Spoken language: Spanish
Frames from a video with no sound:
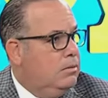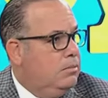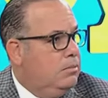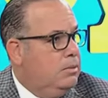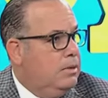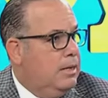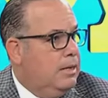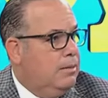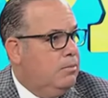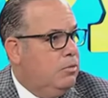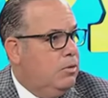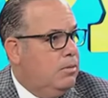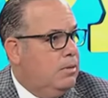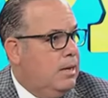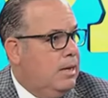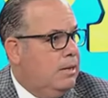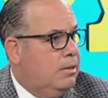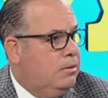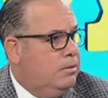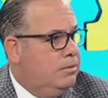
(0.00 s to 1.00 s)
bien
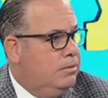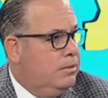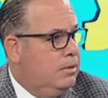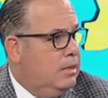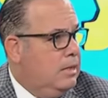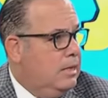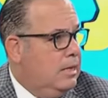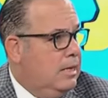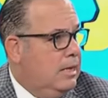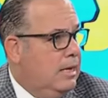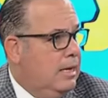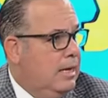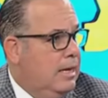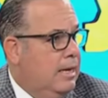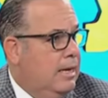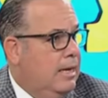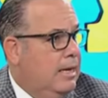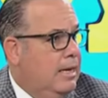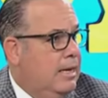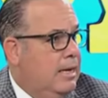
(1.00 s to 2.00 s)
amueblado.
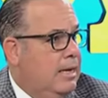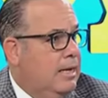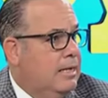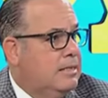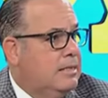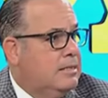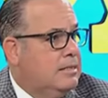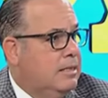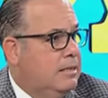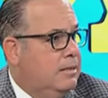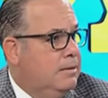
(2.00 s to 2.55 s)
Eh, en Doctor ese